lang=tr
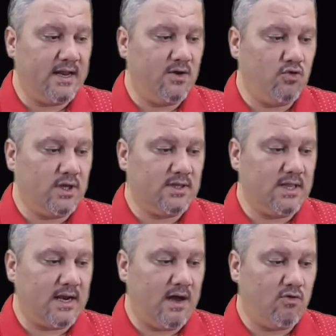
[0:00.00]
ile
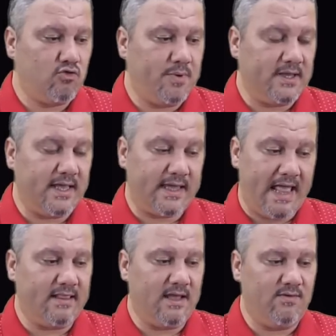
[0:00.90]
oynadılar Avrupa'da
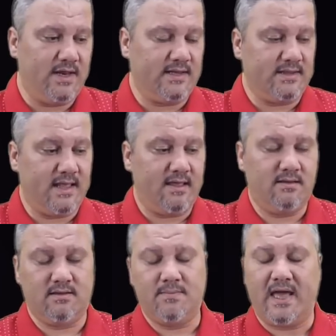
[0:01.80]
kendi
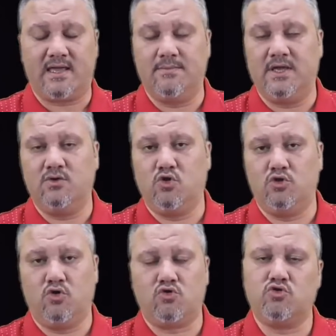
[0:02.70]
evlerinde. E, belki bir
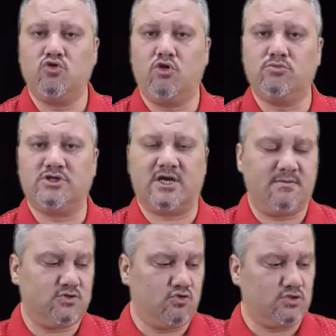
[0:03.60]
yol yorgunluğu olmayacak
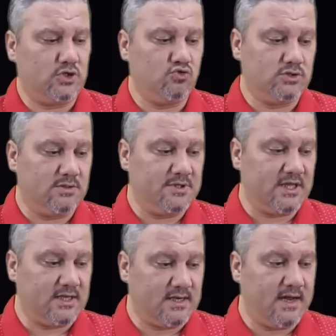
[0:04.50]
ama sonuçta 120
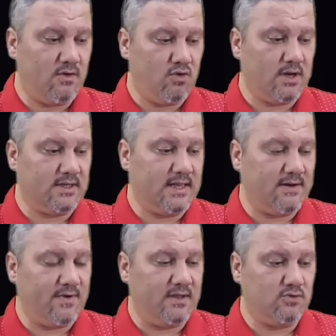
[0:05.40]
dakika
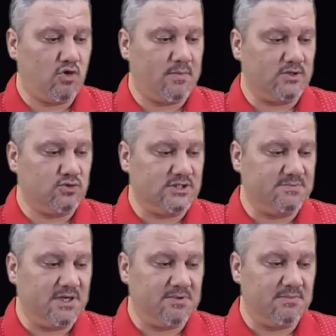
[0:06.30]
oynadılar ve normal
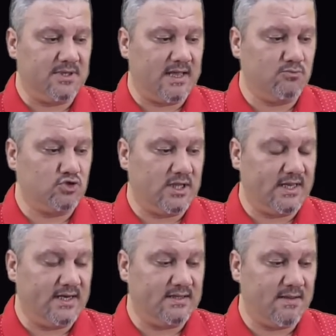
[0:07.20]
süresi 1-1 biten
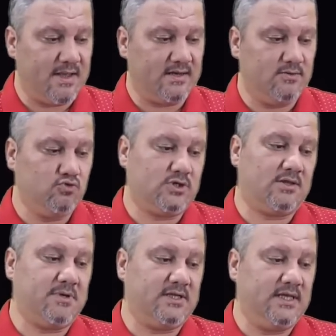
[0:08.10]
mücadelenin hemen
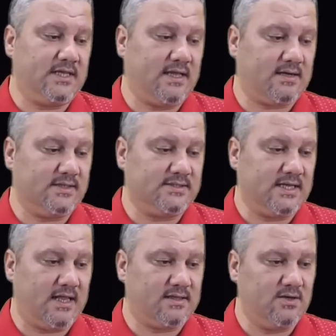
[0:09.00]
uzatmanın ilk
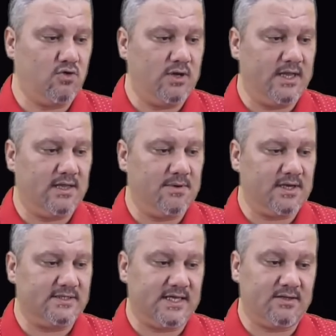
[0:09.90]
dakikasında attığı golle
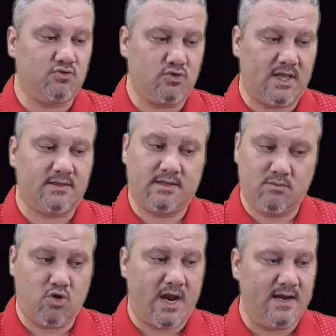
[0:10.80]
2-1 kazandı. Tur
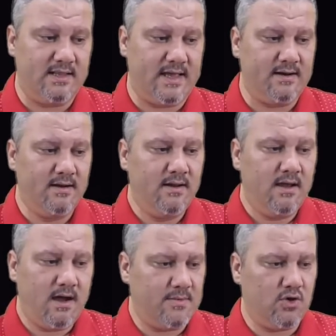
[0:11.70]
atladı moralliler
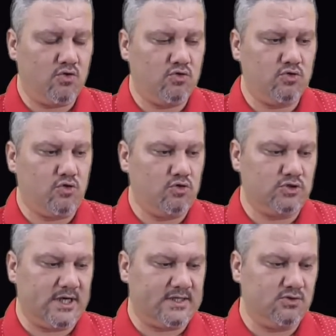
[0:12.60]
ama yorgunluk
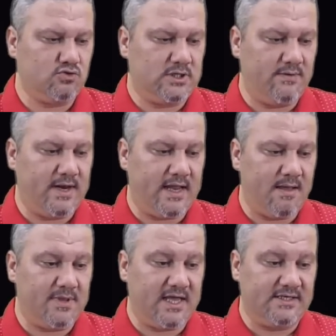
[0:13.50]
olacaktır. Zulta
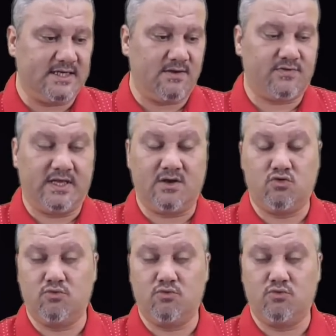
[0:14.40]
Veragem de geçen hafta yine